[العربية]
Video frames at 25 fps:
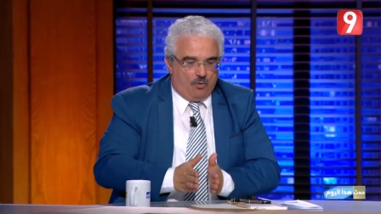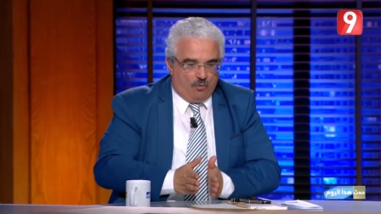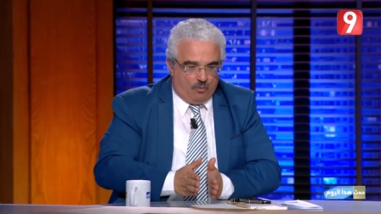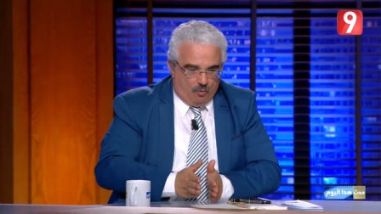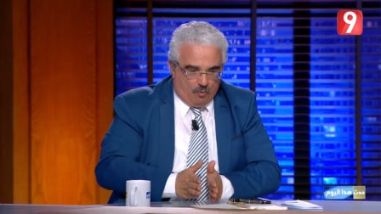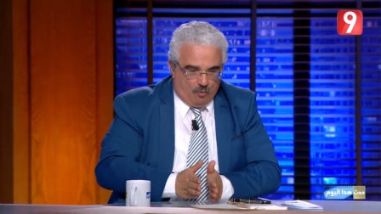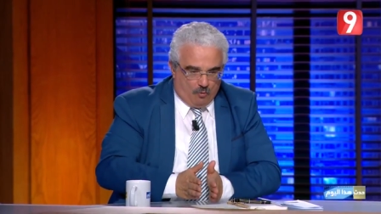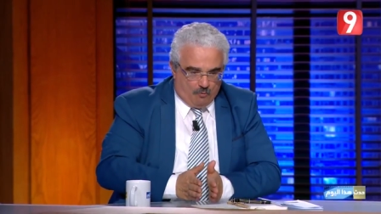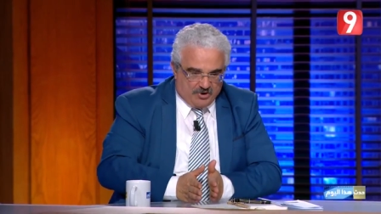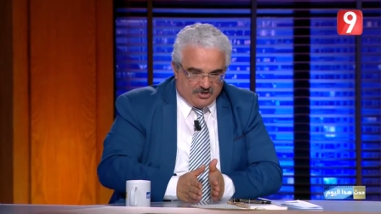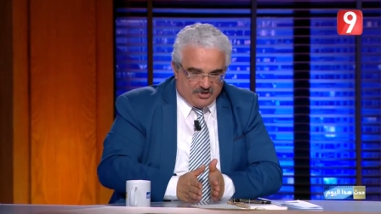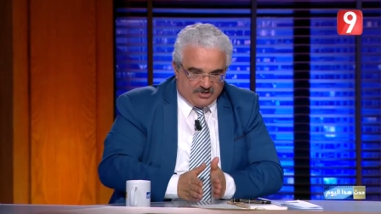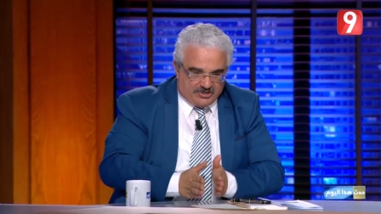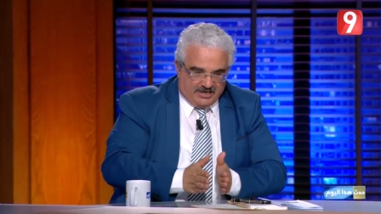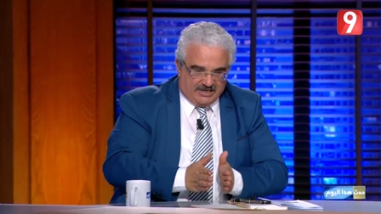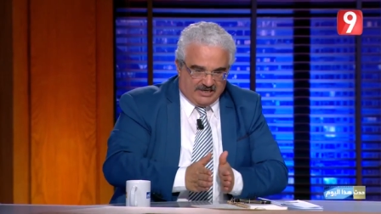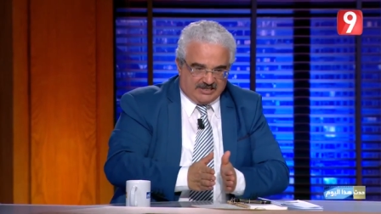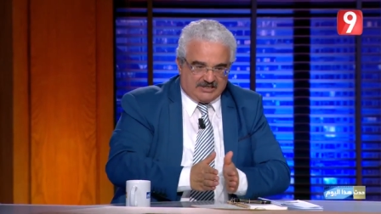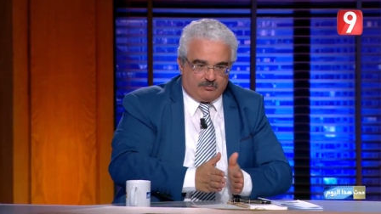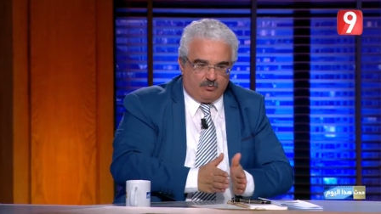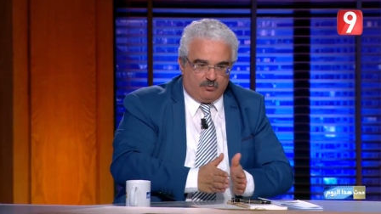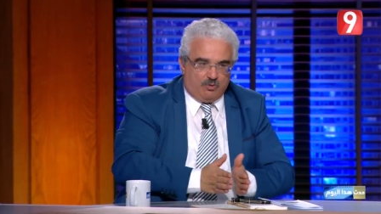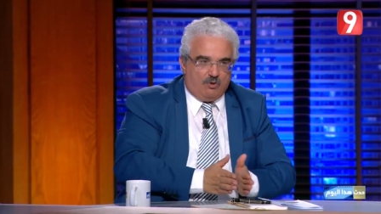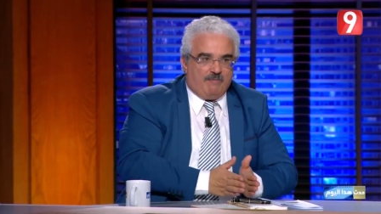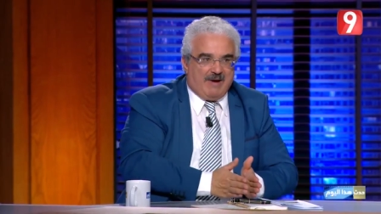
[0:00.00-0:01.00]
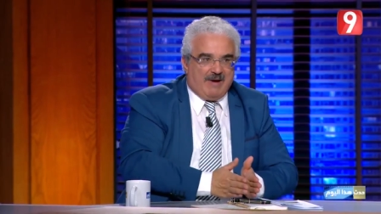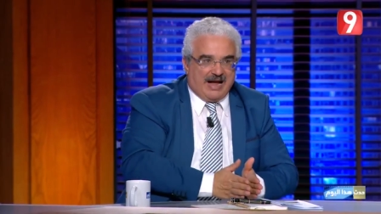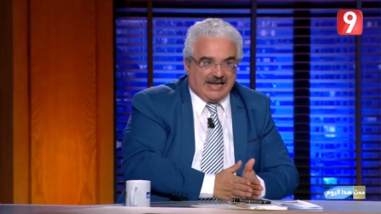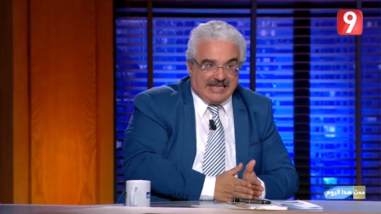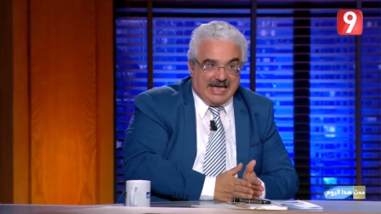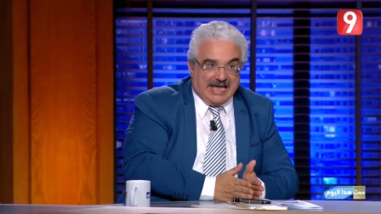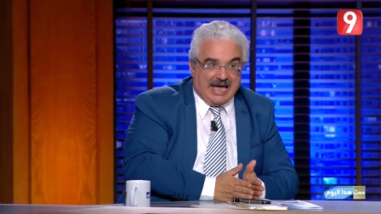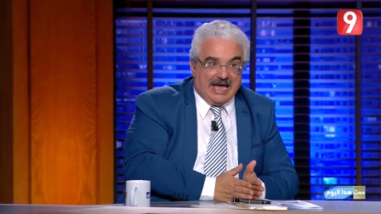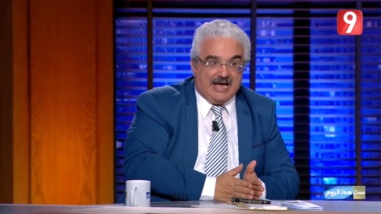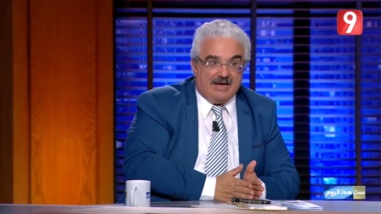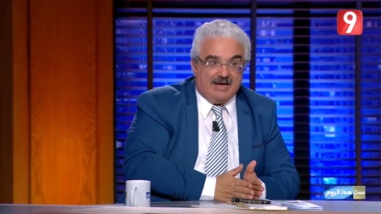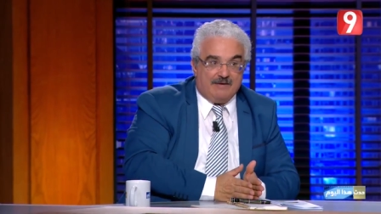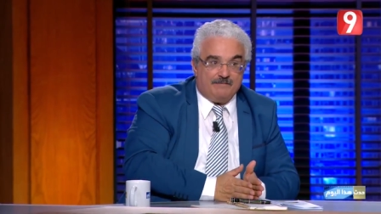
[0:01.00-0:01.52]
وباش نحسبوه بعد
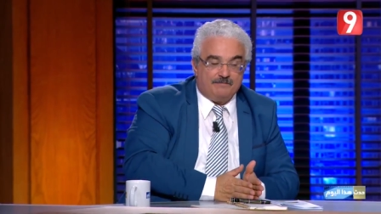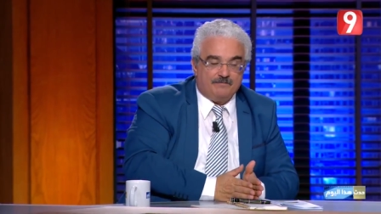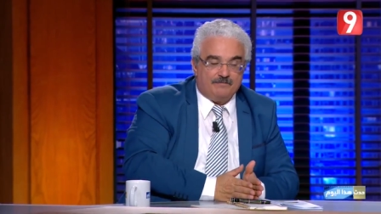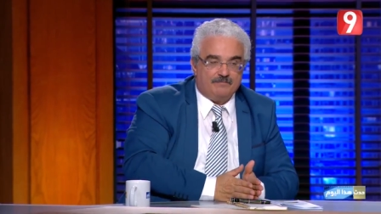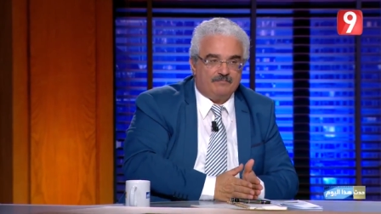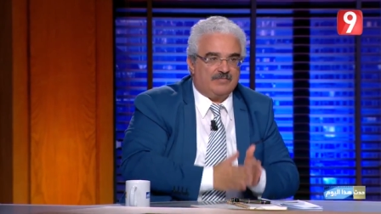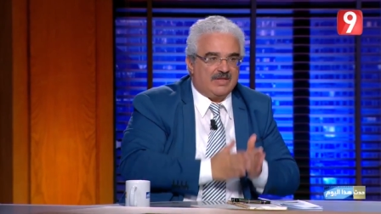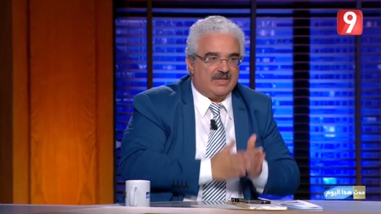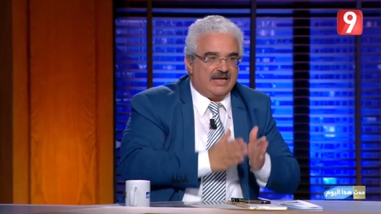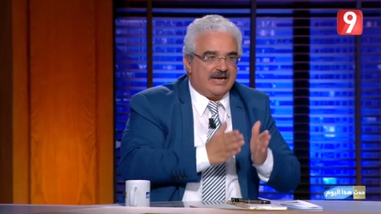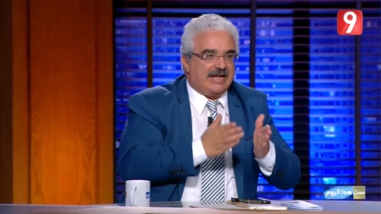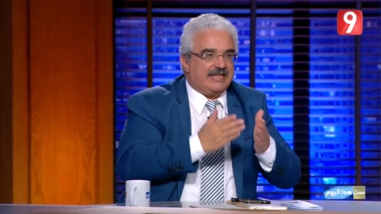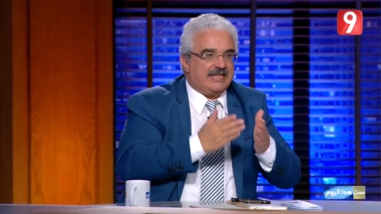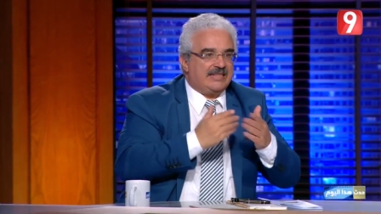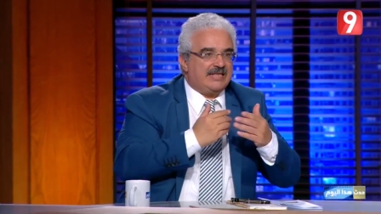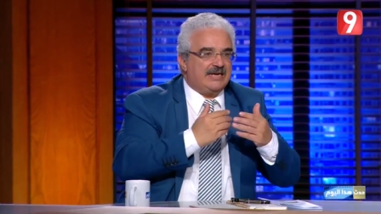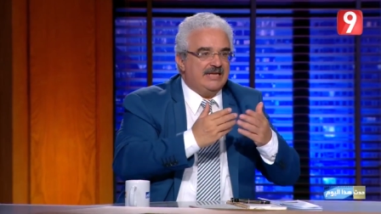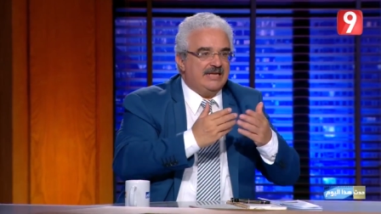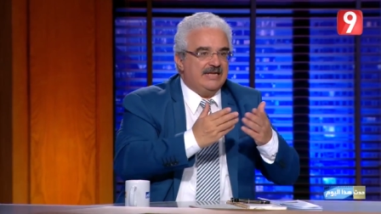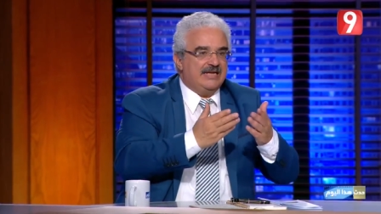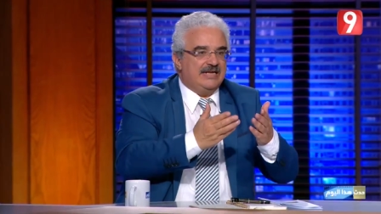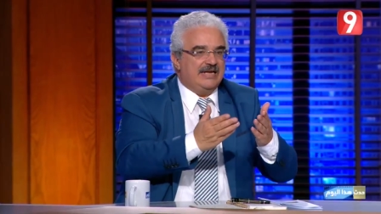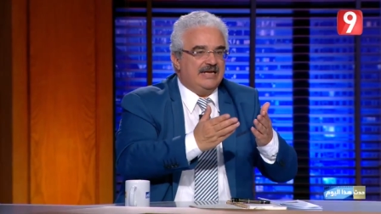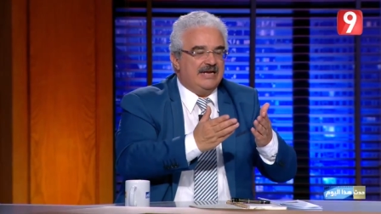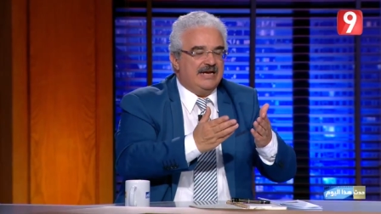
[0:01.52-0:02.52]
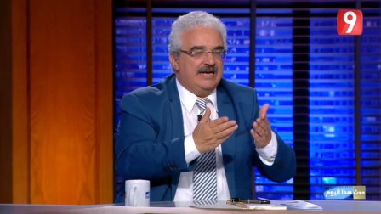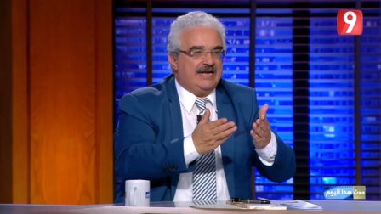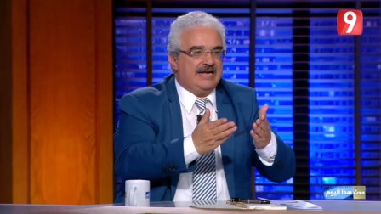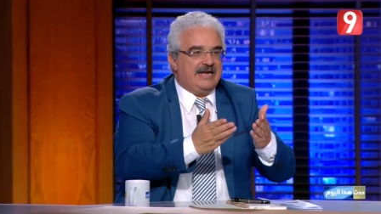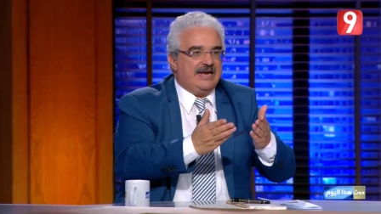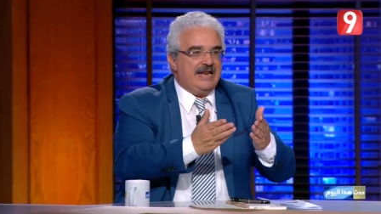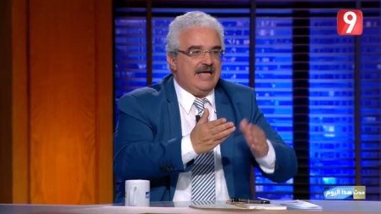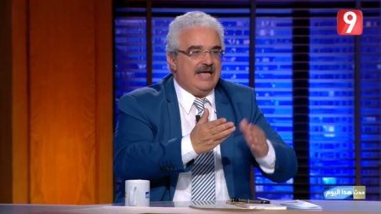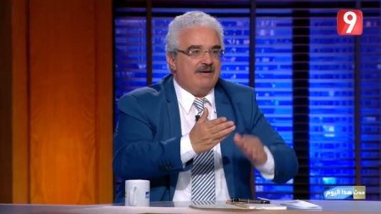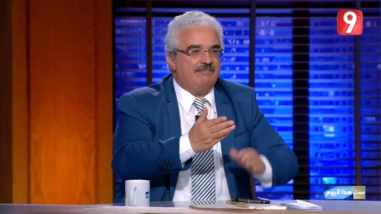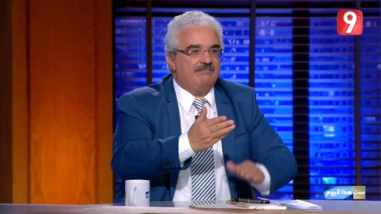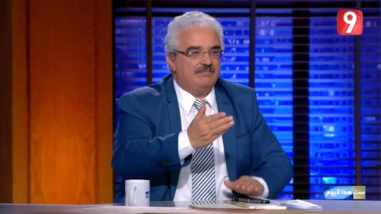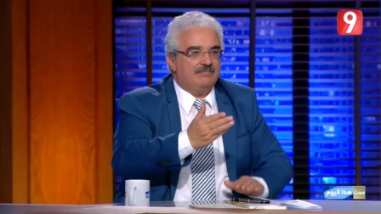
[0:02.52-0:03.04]
عام خاطر
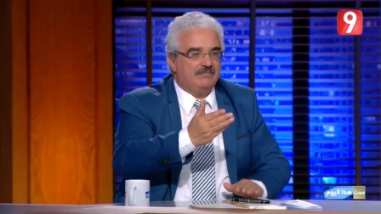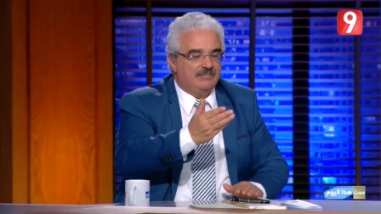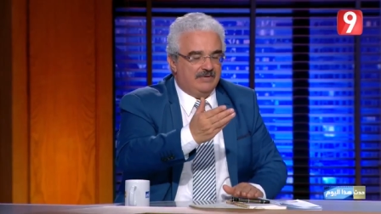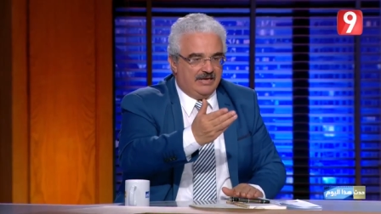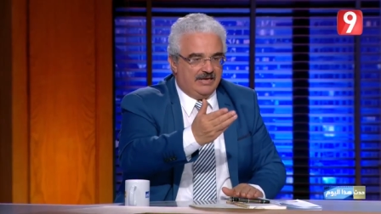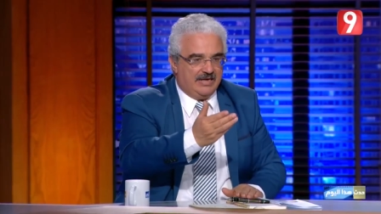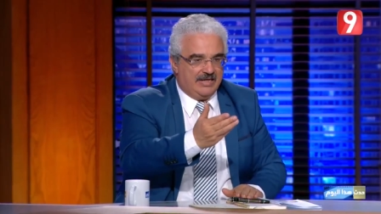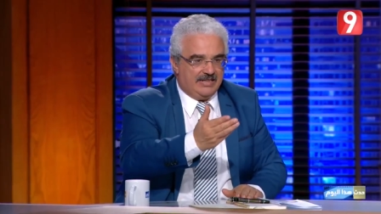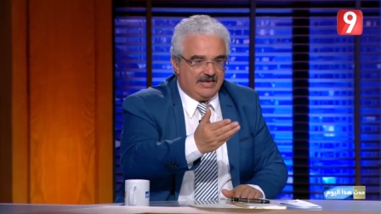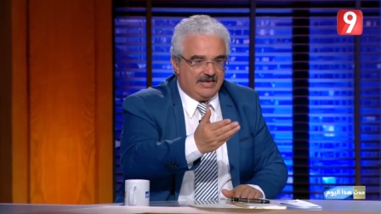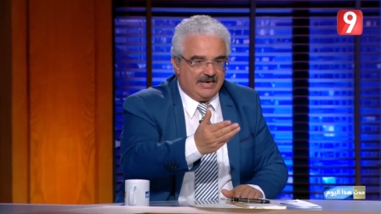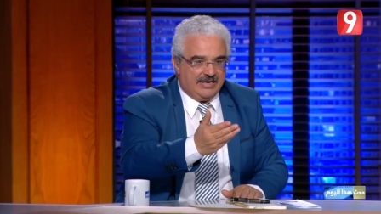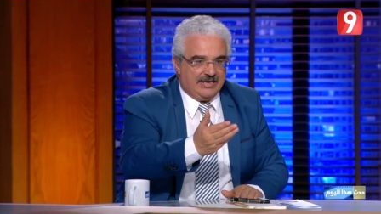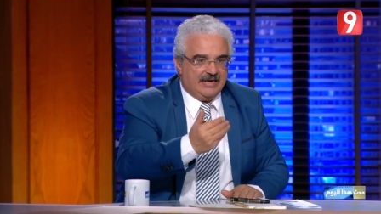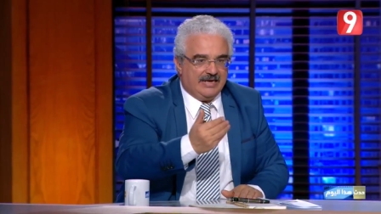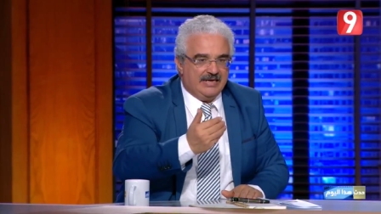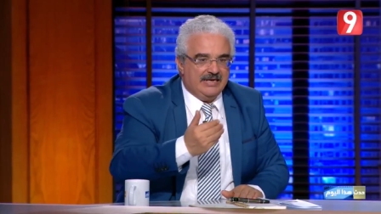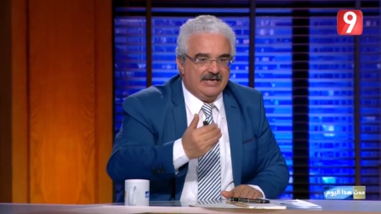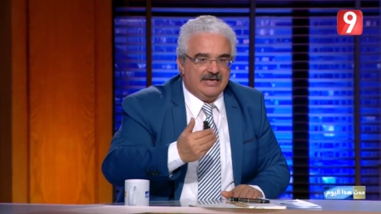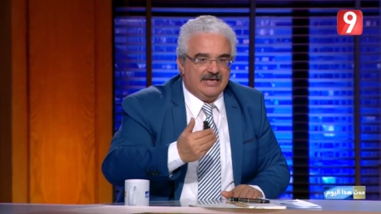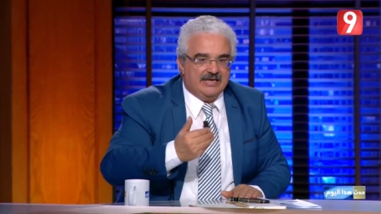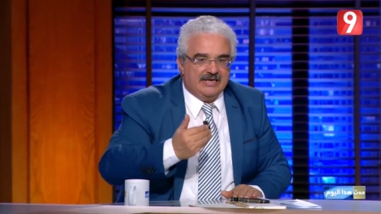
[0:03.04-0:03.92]
الكلام هذايا